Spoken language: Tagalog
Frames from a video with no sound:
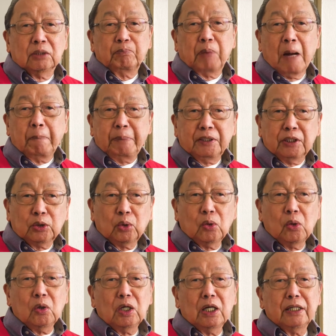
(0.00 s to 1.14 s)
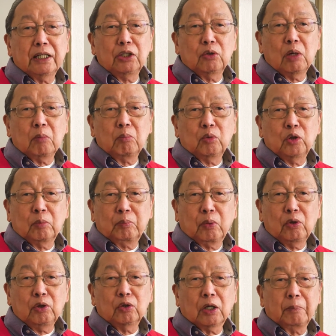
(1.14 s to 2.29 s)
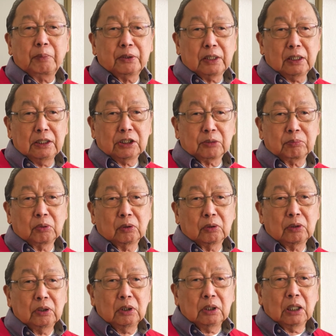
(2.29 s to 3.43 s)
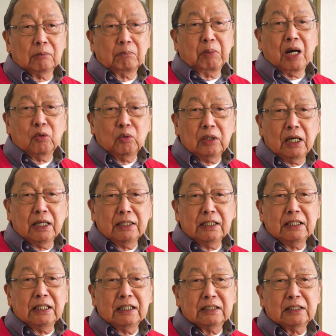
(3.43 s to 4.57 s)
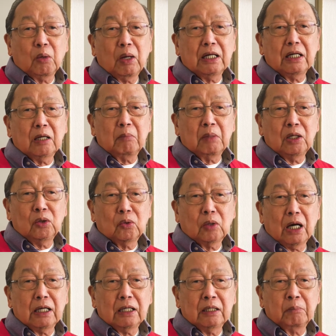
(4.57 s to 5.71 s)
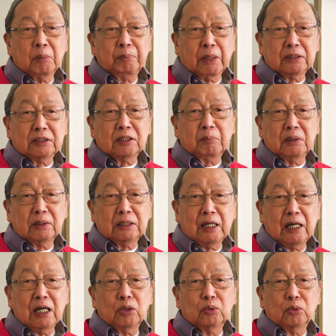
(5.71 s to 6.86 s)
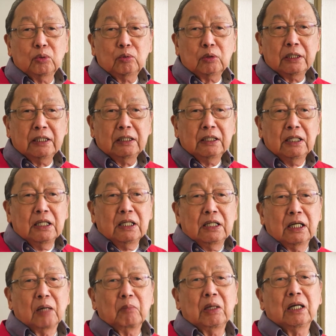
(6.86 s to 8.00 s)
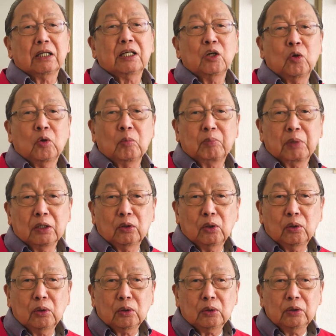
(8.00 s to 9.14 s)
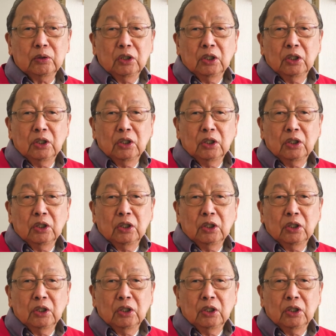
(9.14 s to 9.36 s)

Papit ito ng dayawang monopolyo kapitalismo at pangunahing kinatawan ng mga lokal na mapagsamantalang uri ng malaking komprador,